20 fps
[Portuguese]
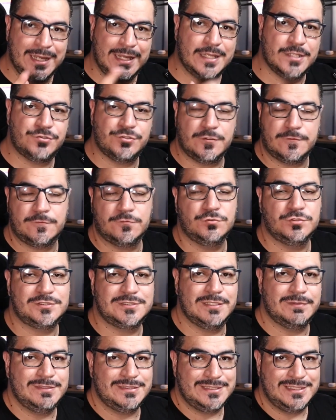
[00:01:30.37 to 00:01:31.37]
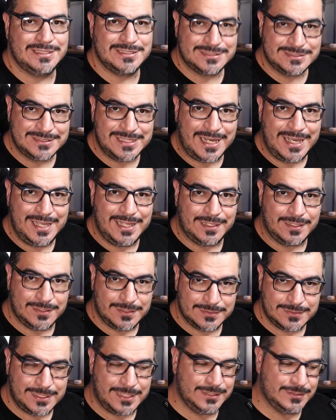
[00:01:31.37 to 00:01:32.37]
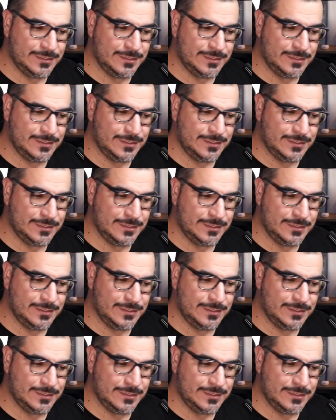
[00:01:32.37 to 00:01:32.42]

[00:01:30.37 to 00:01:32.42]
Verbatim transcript: a sua função é testar ela, tá?